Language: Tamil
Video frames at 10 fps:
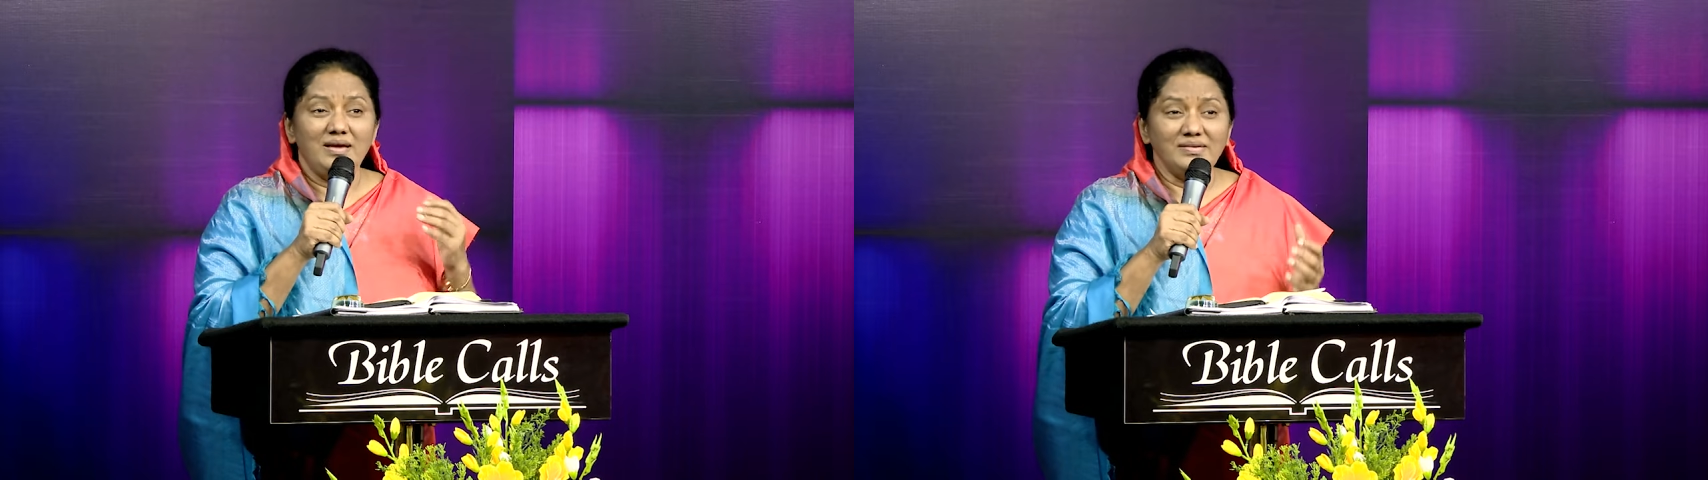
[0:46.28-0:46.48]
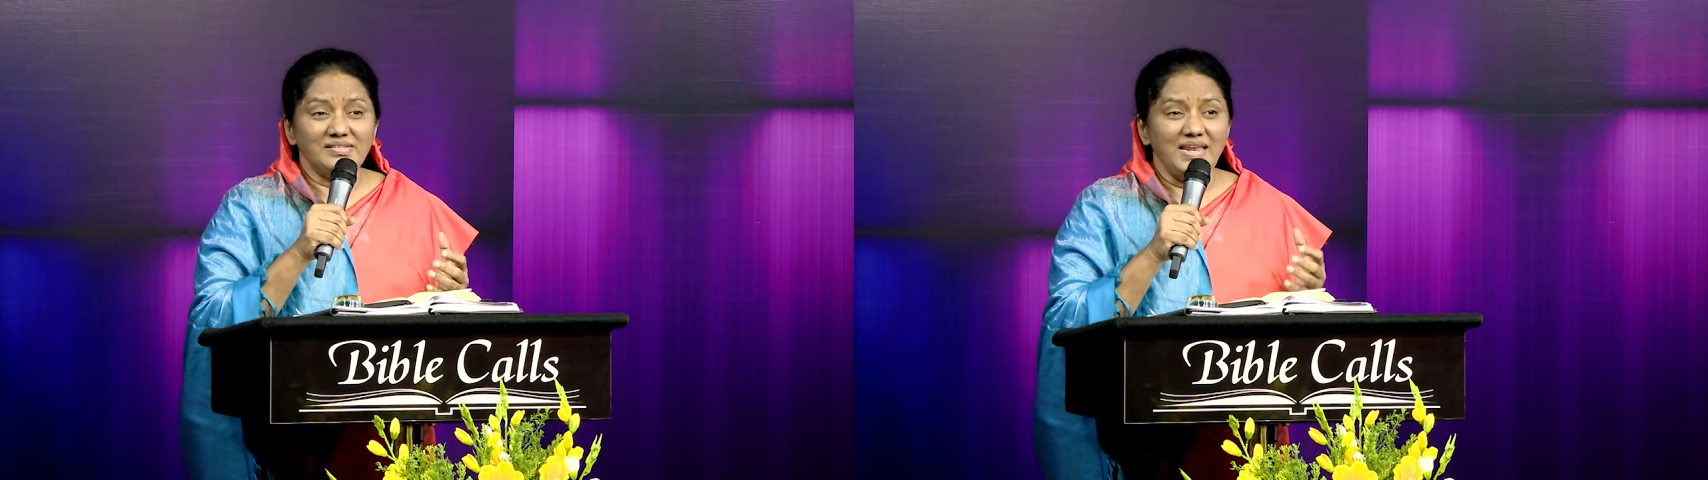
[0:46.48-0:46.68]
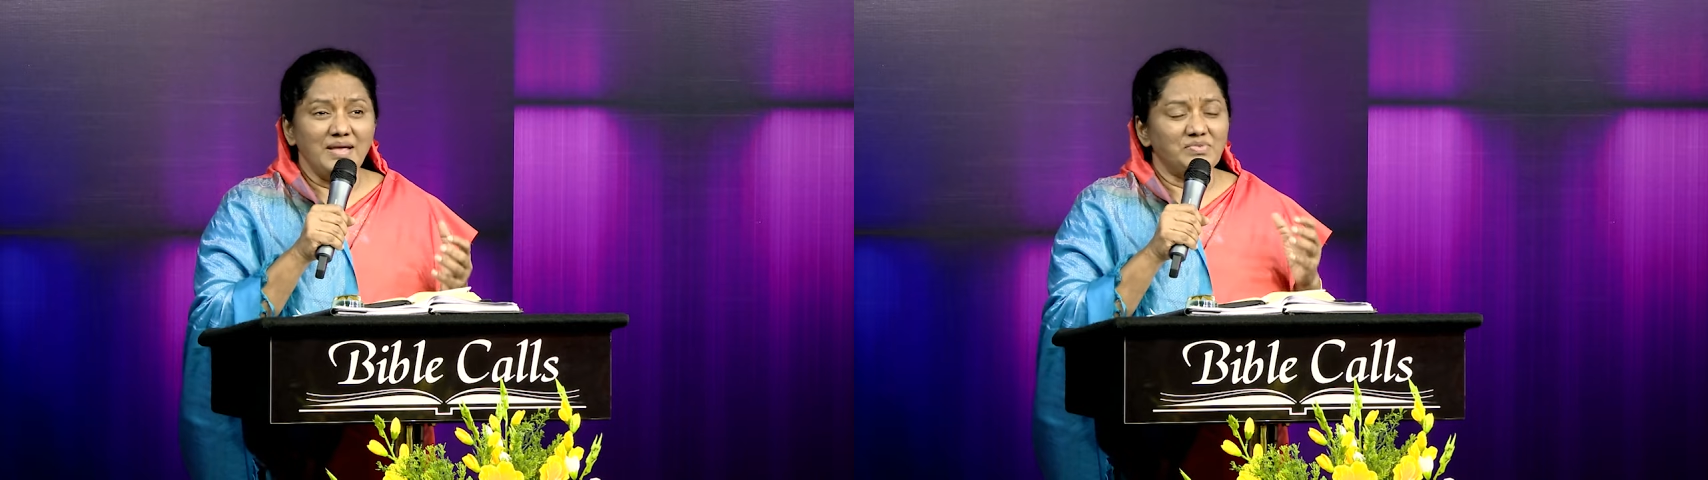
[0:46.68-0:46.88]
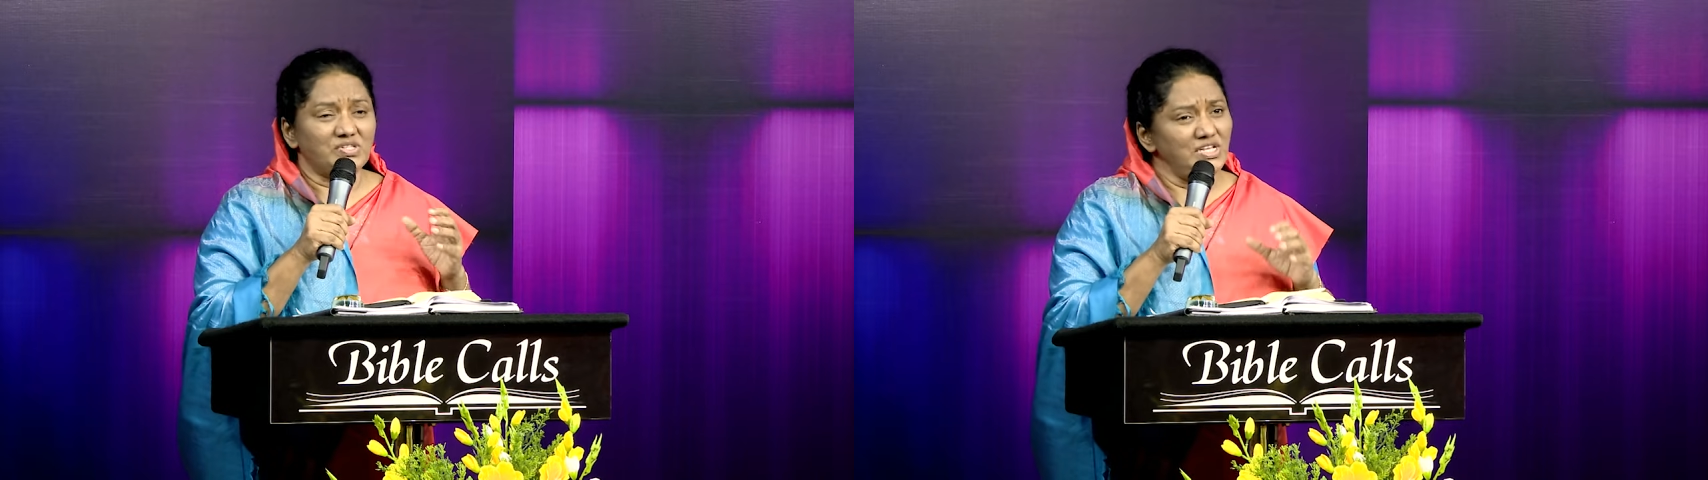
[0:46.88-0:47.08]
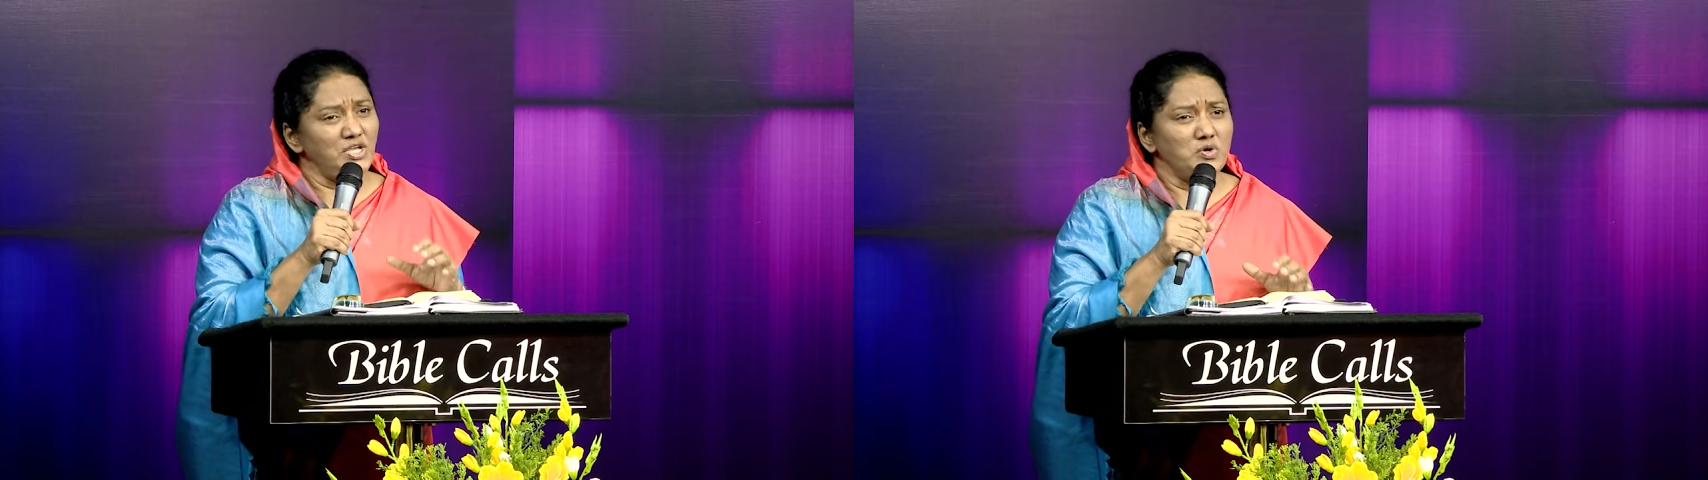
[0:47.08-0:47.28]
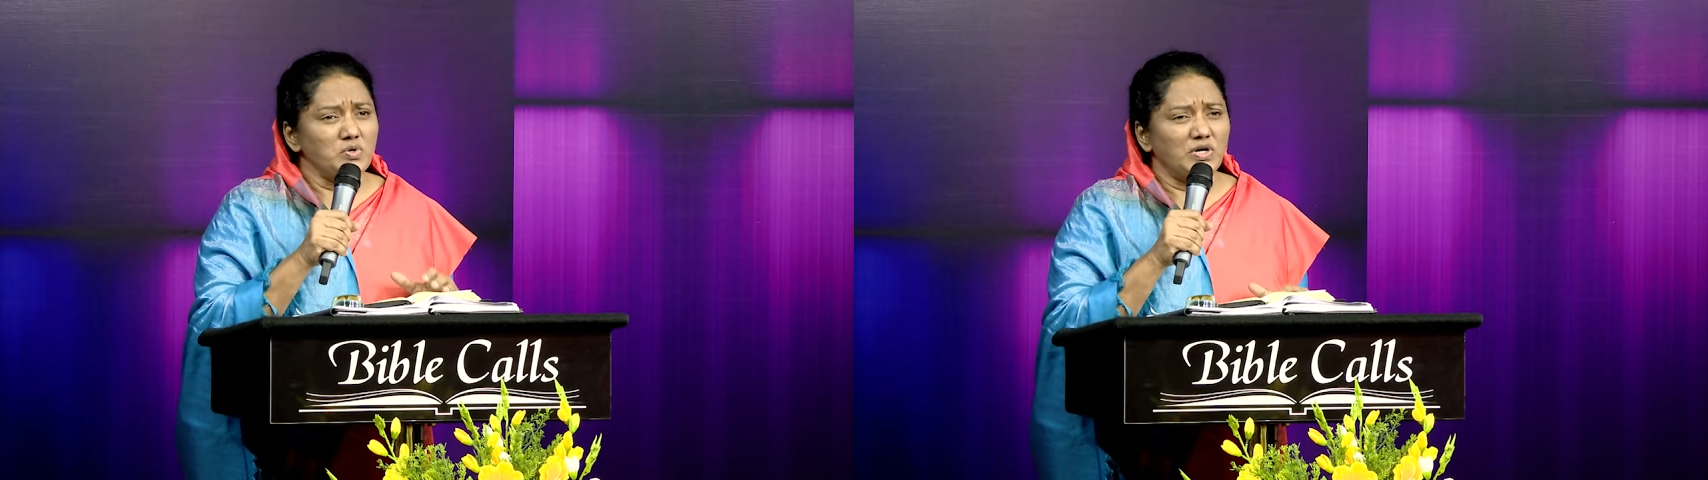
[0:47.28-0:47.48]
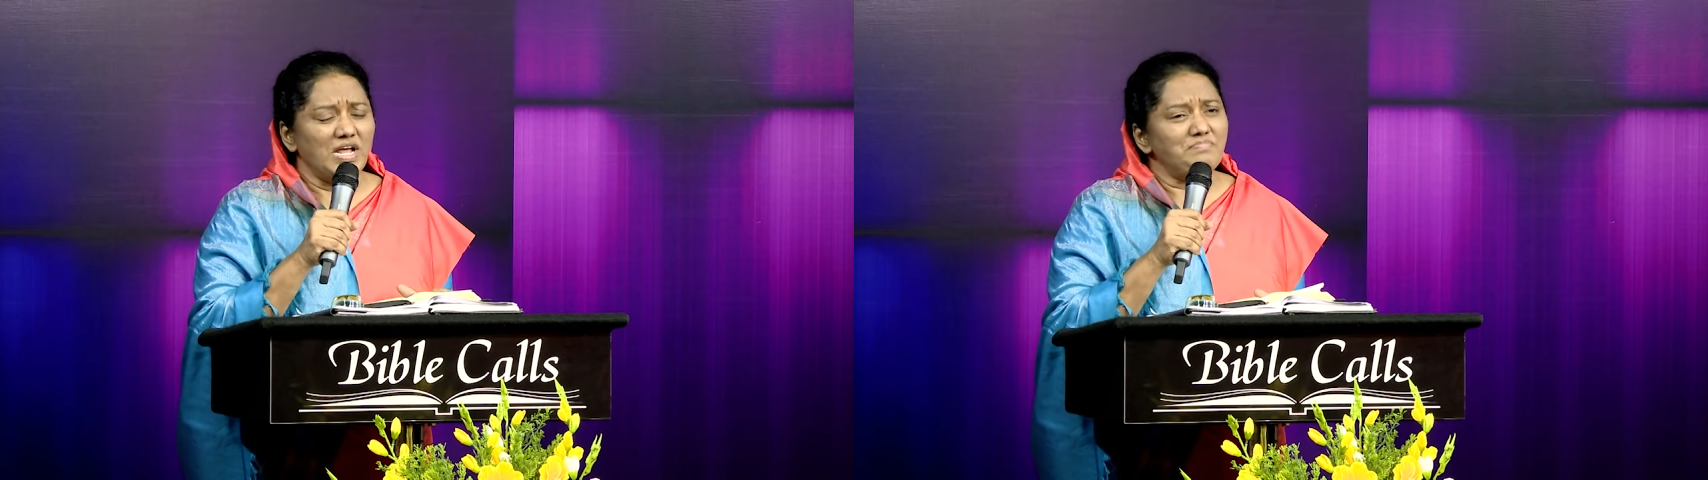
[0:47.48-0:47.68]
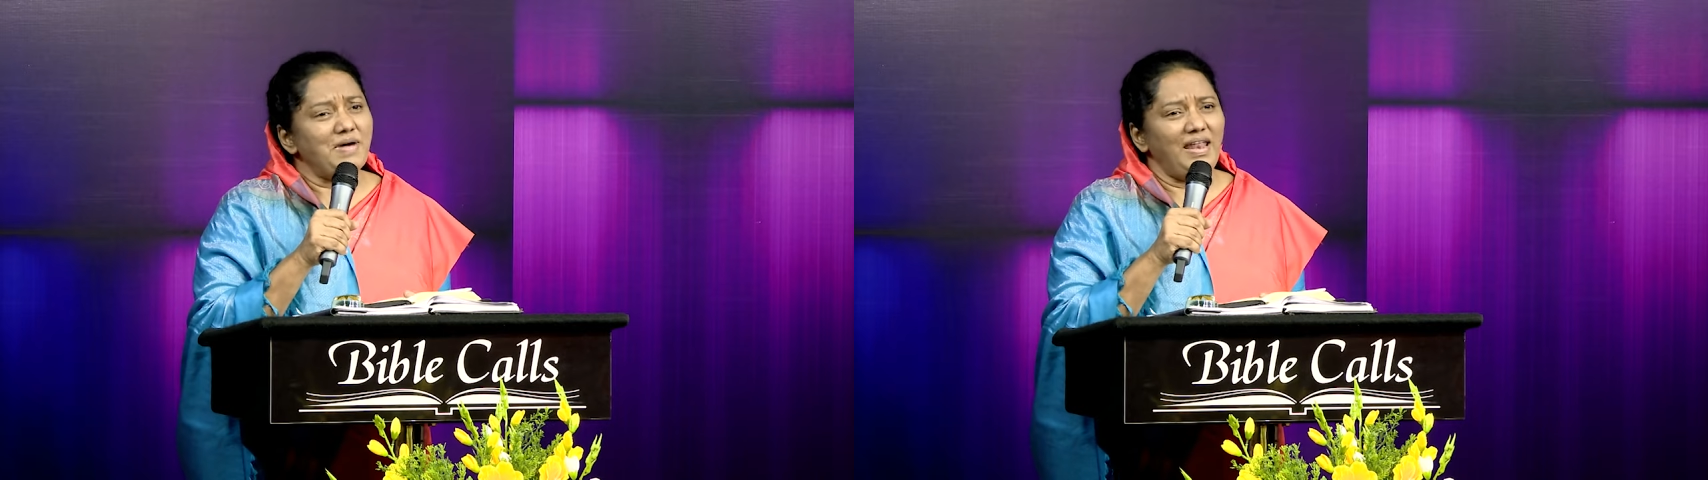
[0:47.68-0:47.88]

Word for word: எருசலேம் சியோன் கூட